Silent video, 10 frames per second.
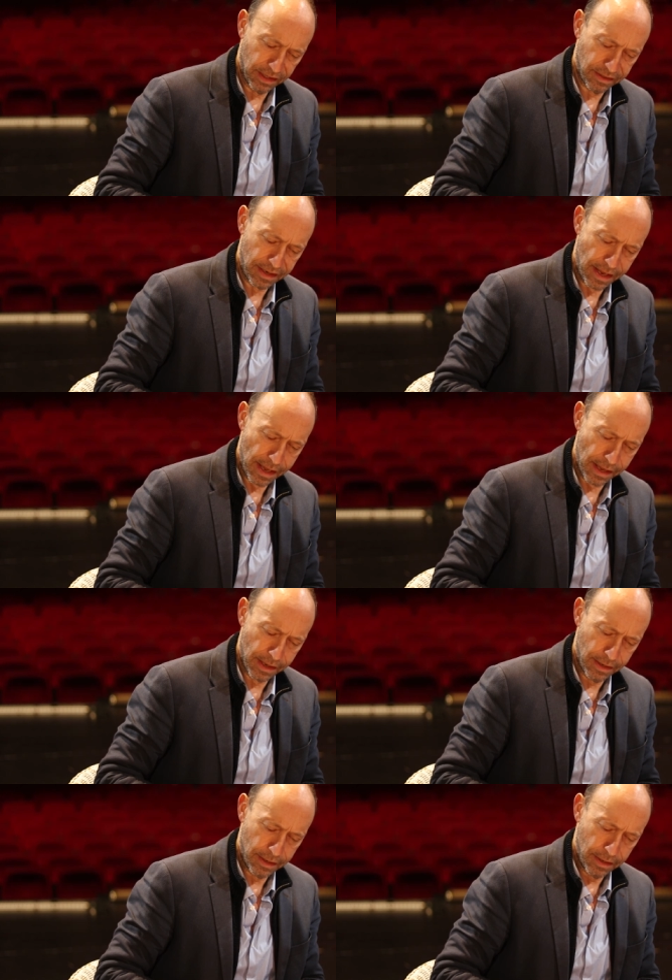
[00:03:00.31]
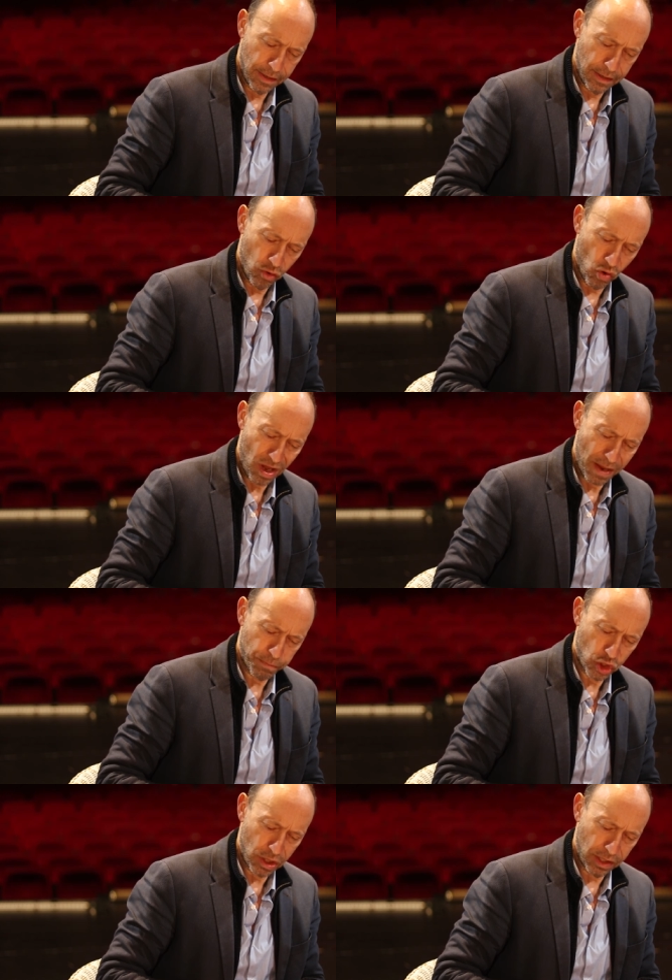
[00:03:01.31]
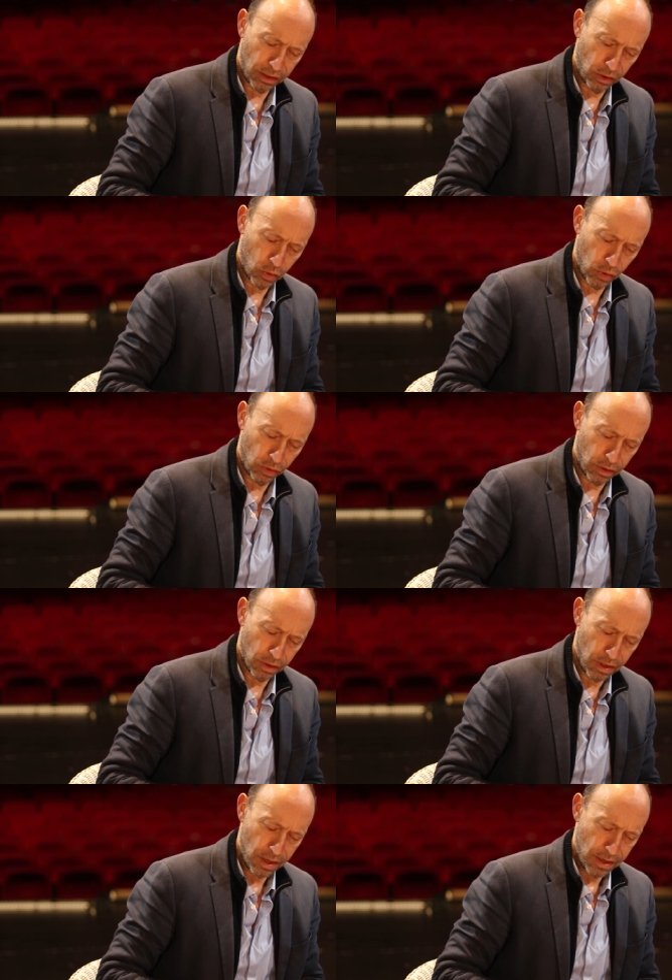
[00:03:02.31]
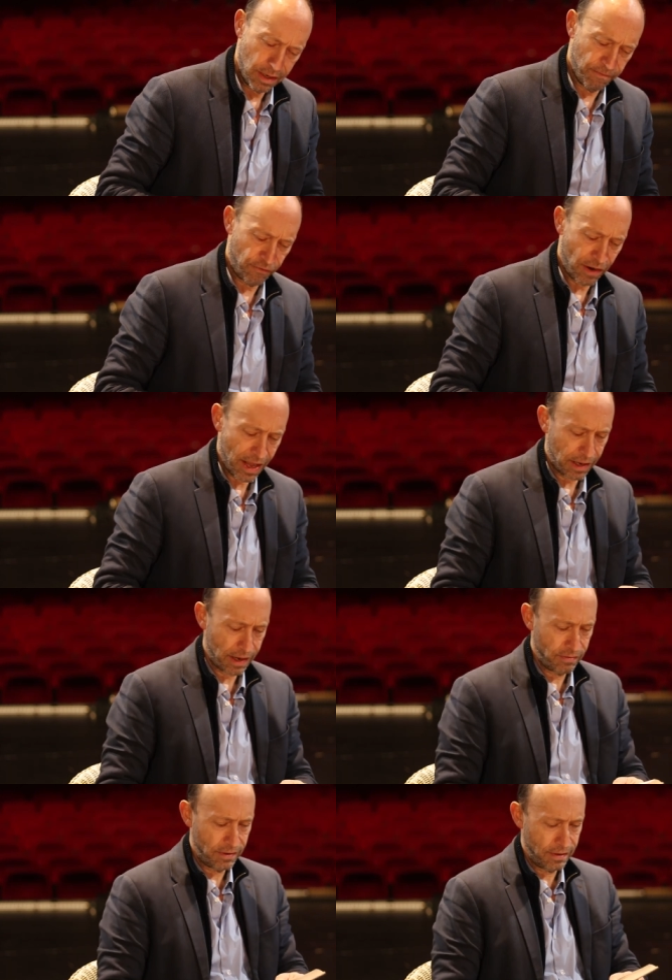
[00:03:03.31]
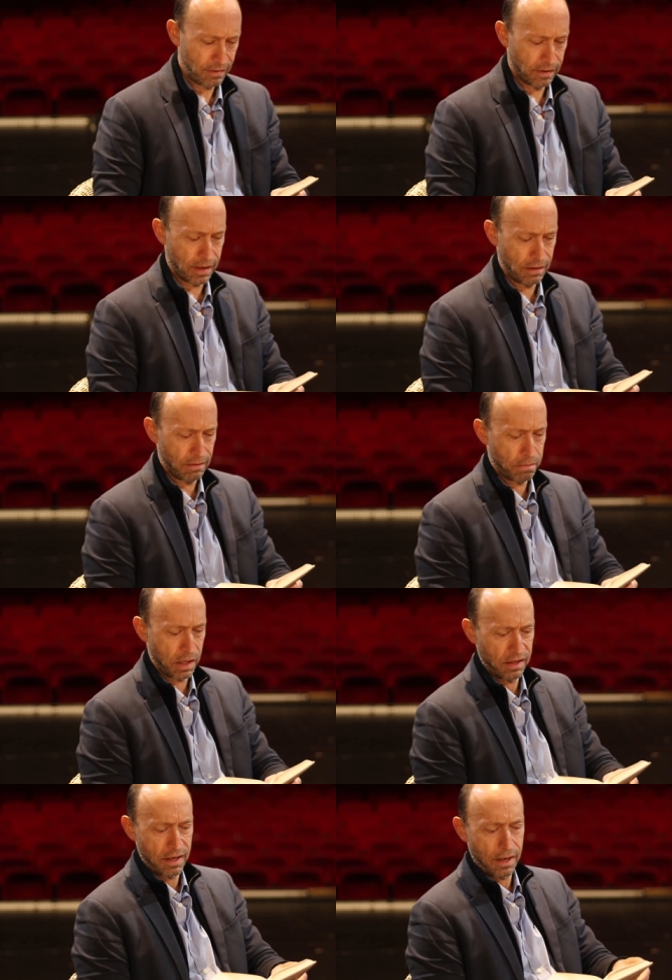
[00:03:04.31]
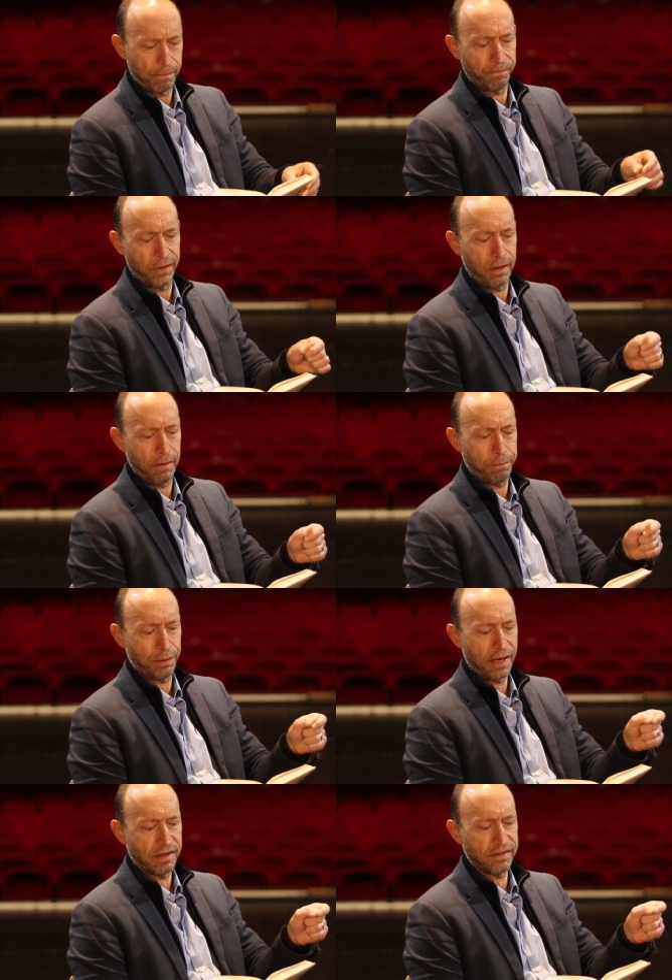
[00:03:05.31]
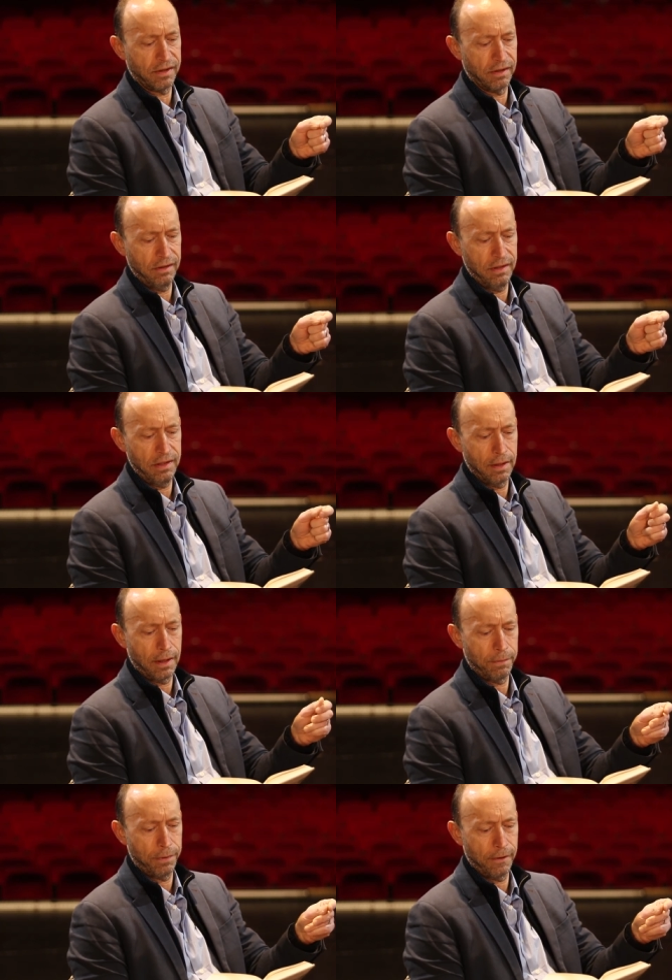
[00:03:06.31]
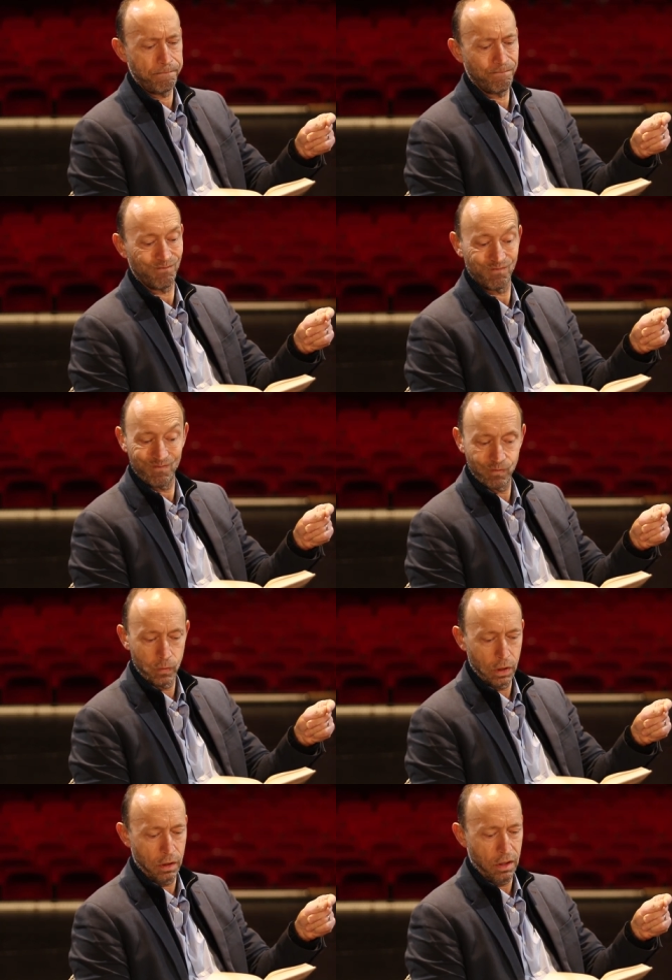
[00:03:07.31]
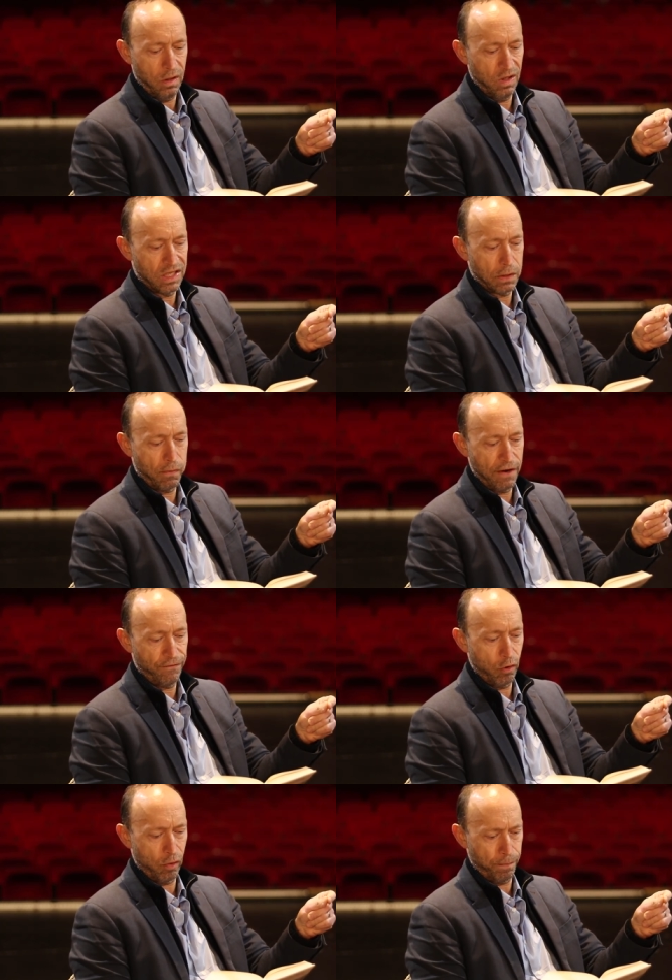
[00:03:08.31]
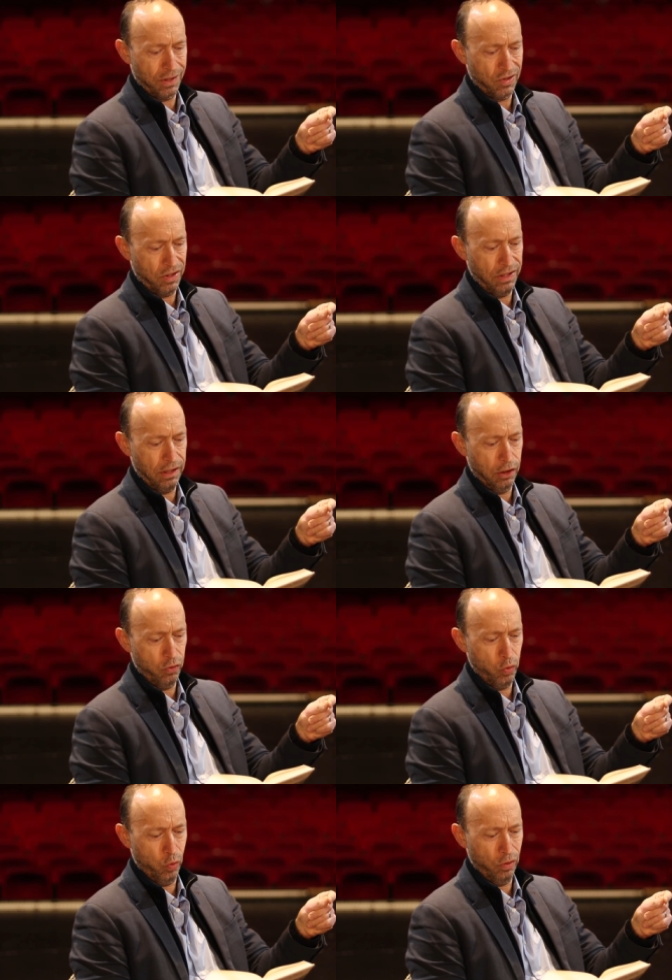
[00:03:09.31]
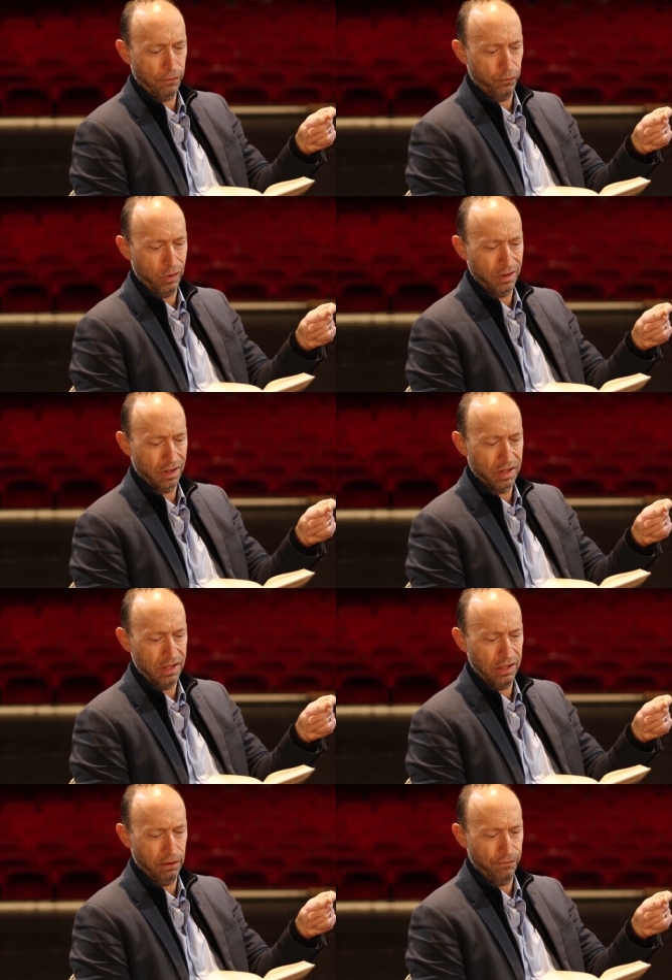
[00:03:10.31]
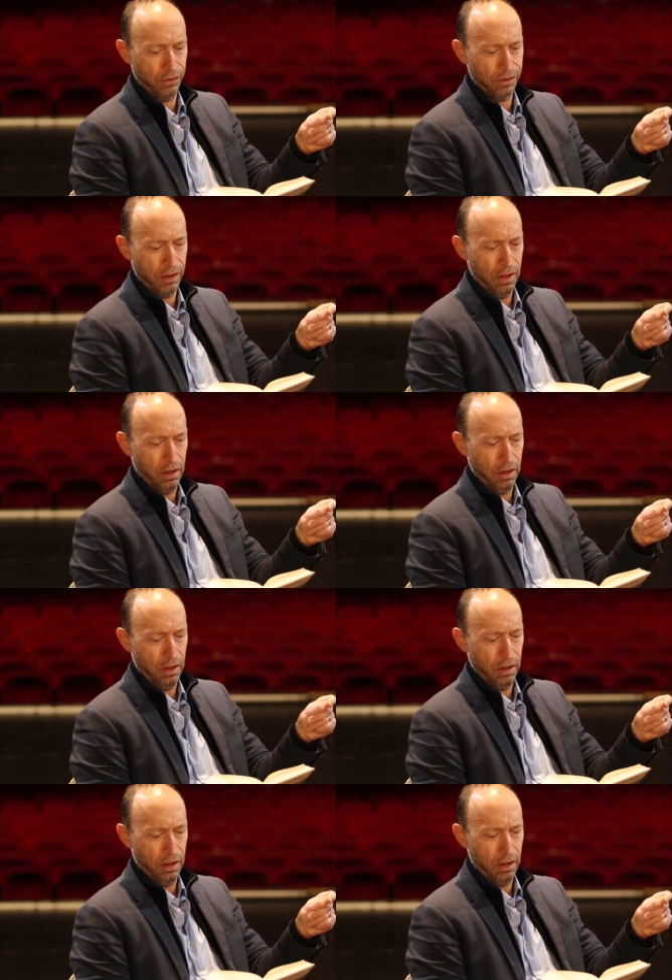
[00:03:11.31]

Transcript: Katar noch abschneiden könnten. Im Flachlande kennt man ja Praktiken hier, aber ich zweifle, ob man sich hier genügend dafür interessieren wird.